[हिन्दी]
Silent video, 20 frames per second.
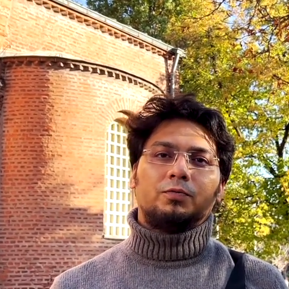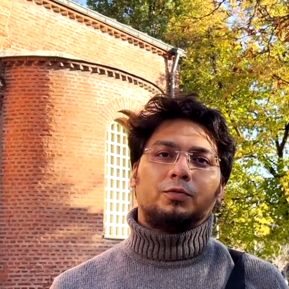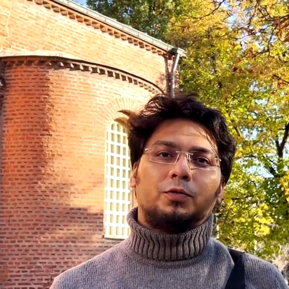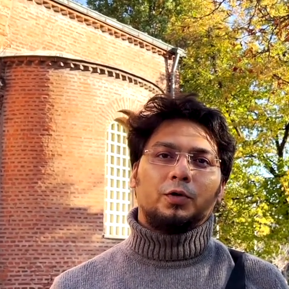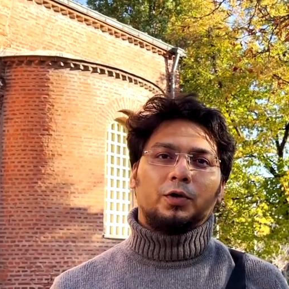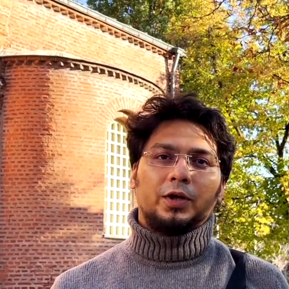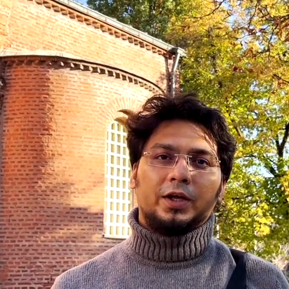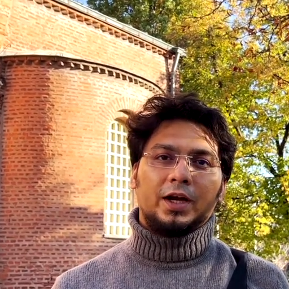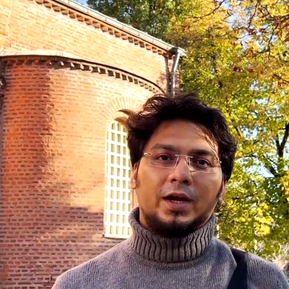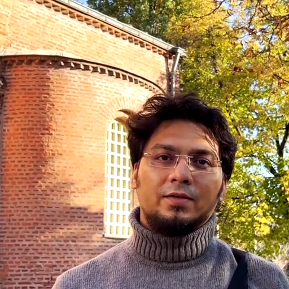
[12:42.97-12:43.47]

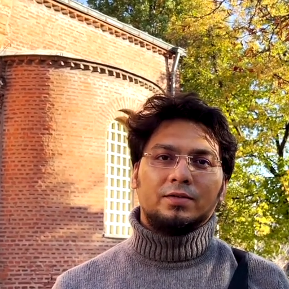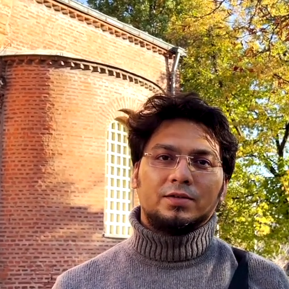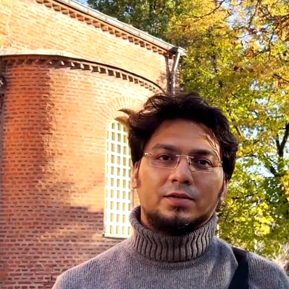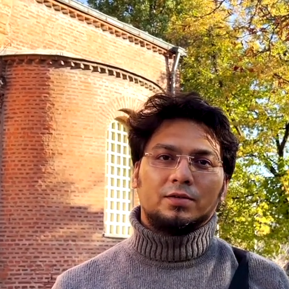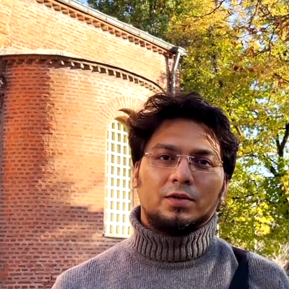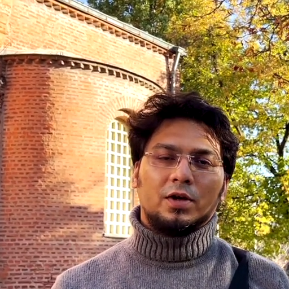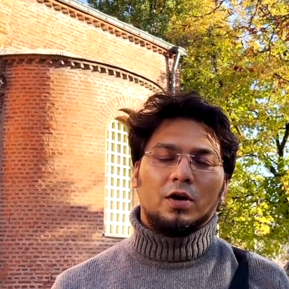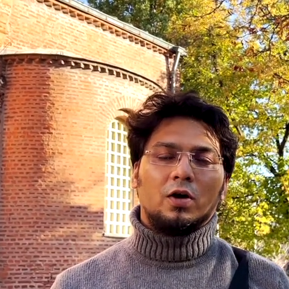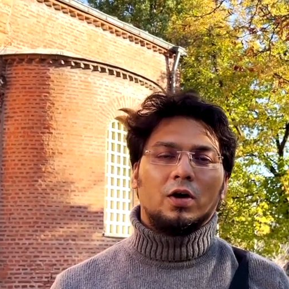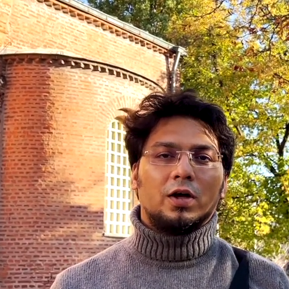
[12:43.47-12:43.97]

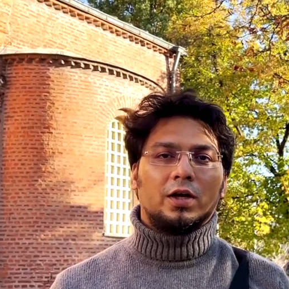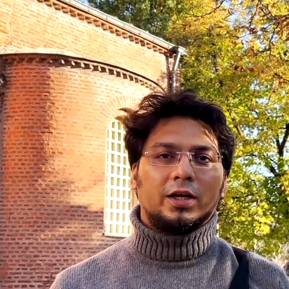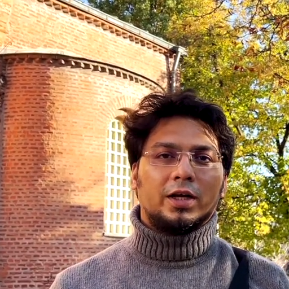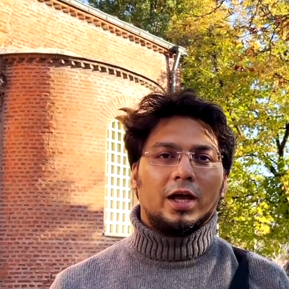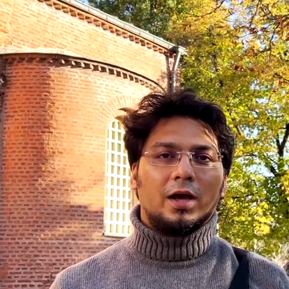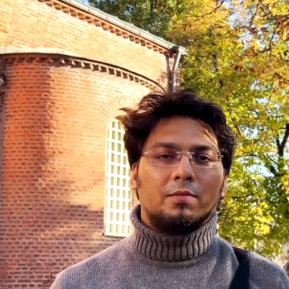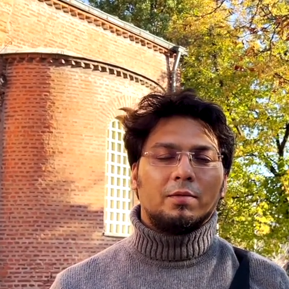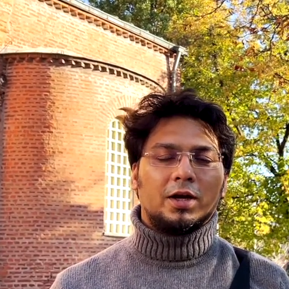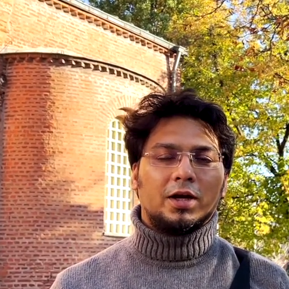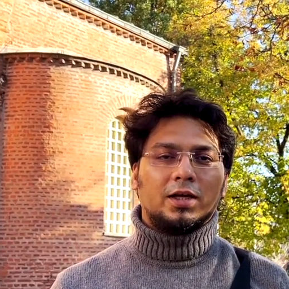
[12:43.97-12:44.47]
फोटोग्राफ्स और
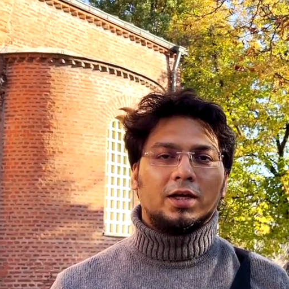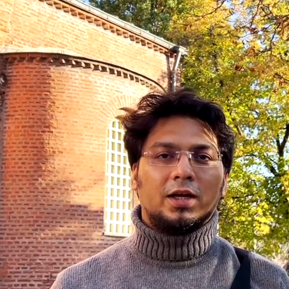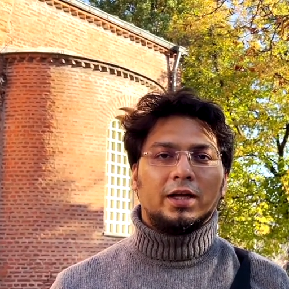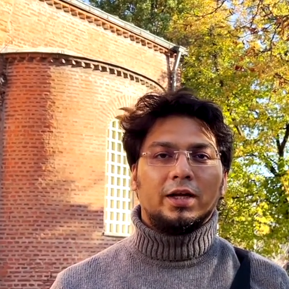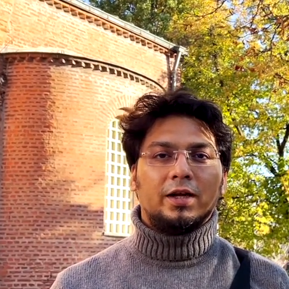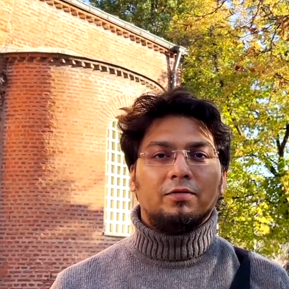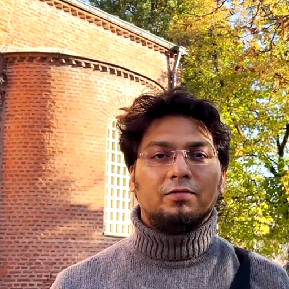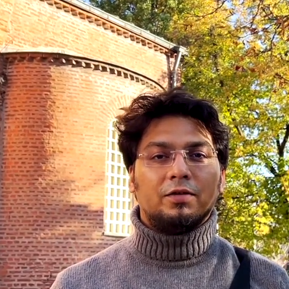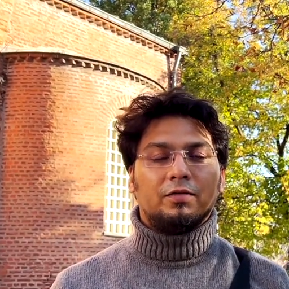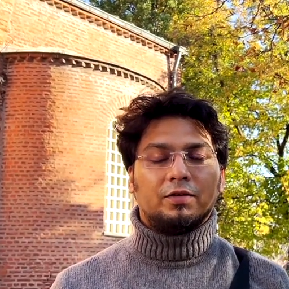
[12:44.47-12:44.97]
कैमरा के
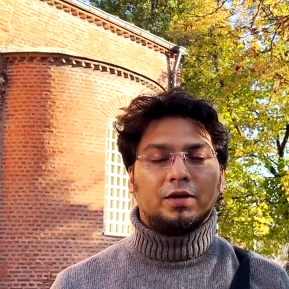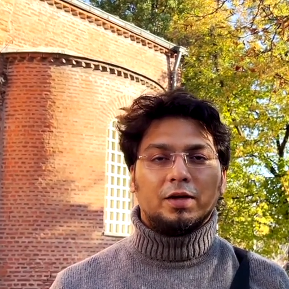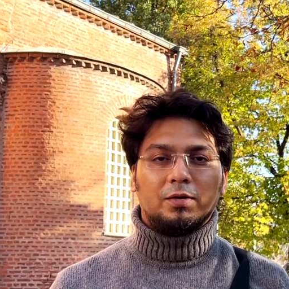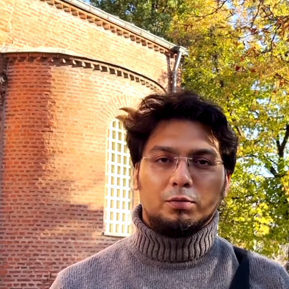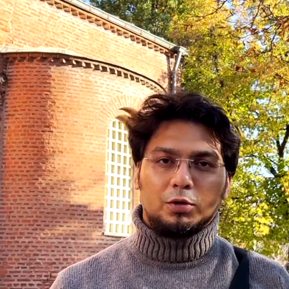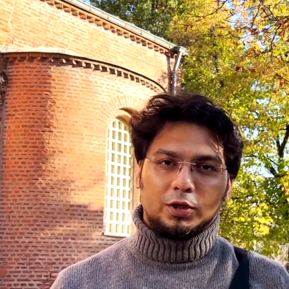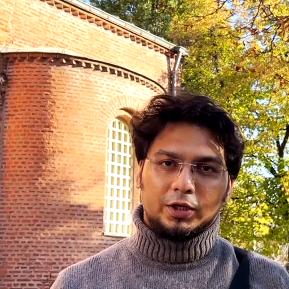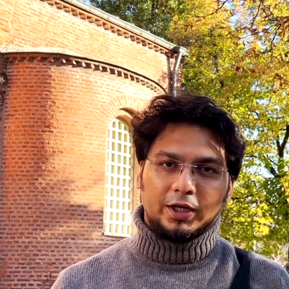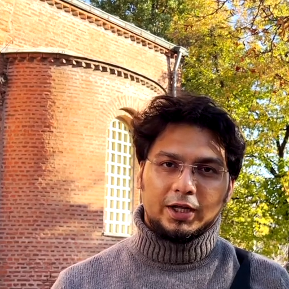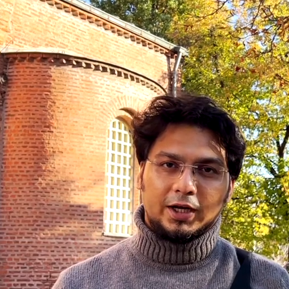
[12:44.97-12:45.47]
लिए फिफ्टीन
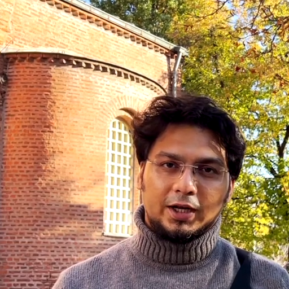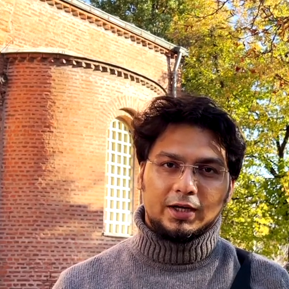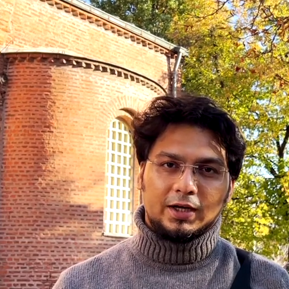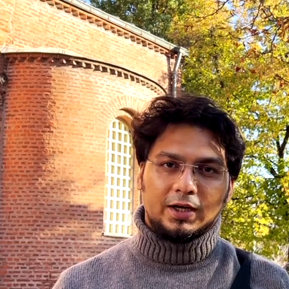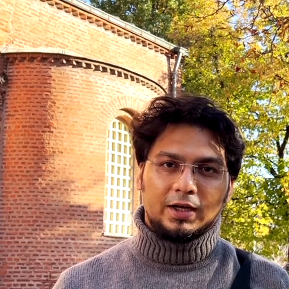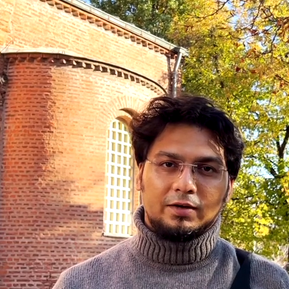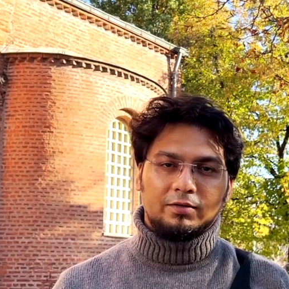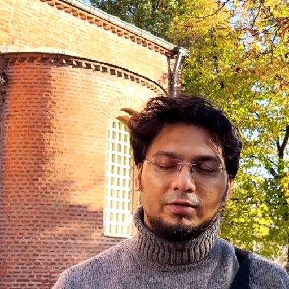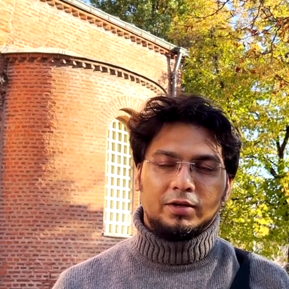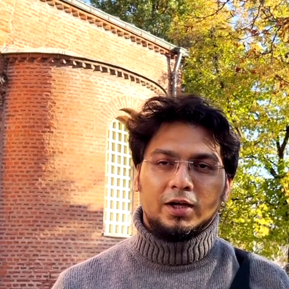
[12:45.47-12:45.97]
बुल्गेरियन
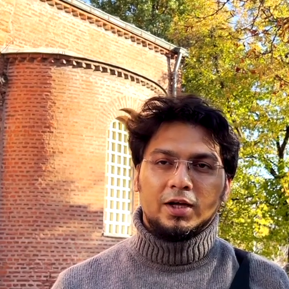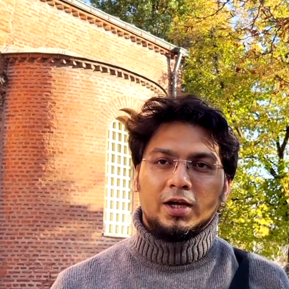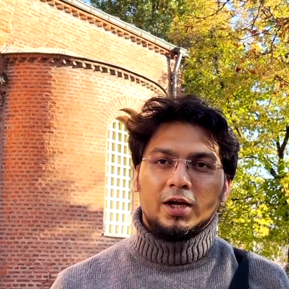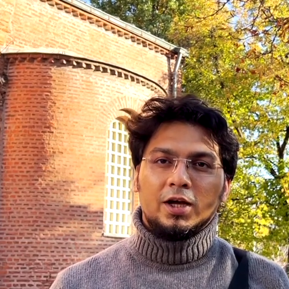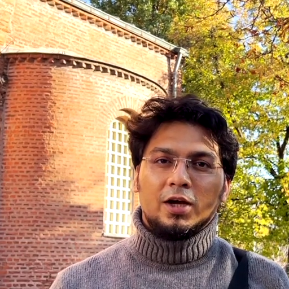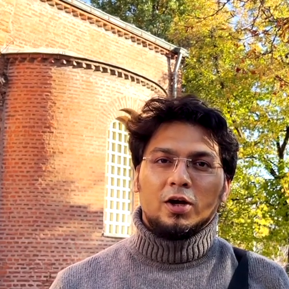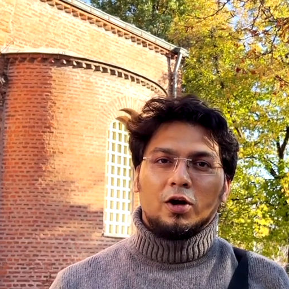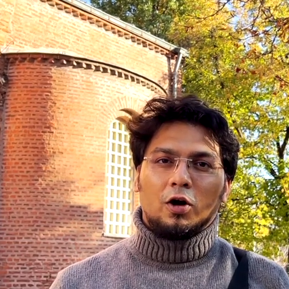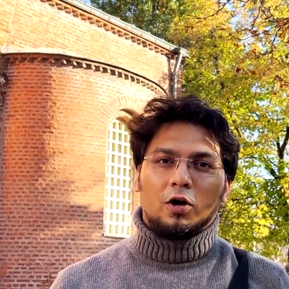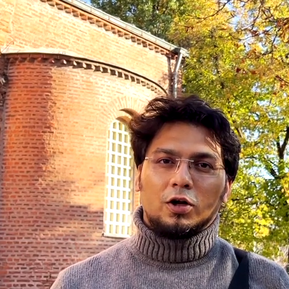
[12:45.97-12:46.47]

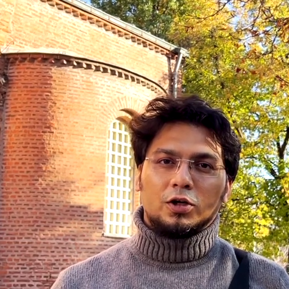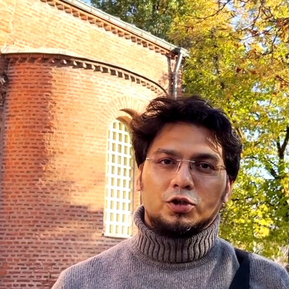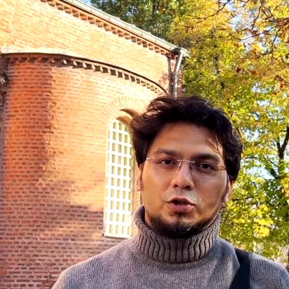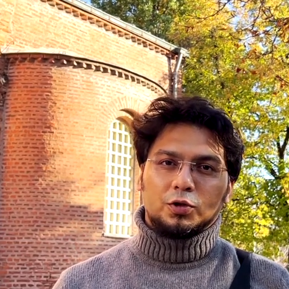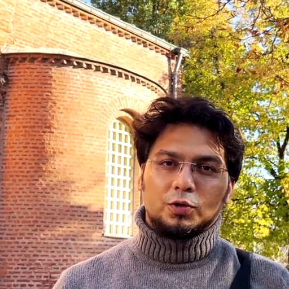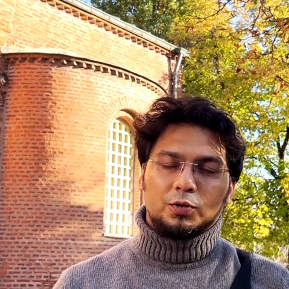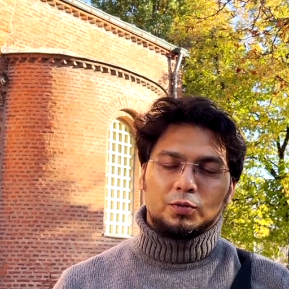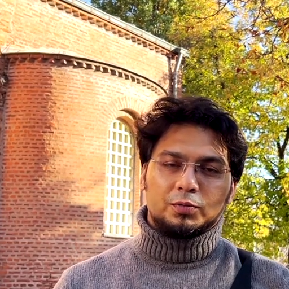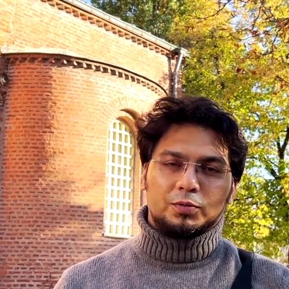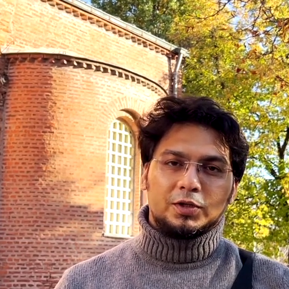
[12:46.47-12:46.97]
लव और
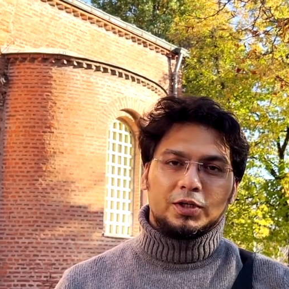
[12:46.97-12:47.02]
जो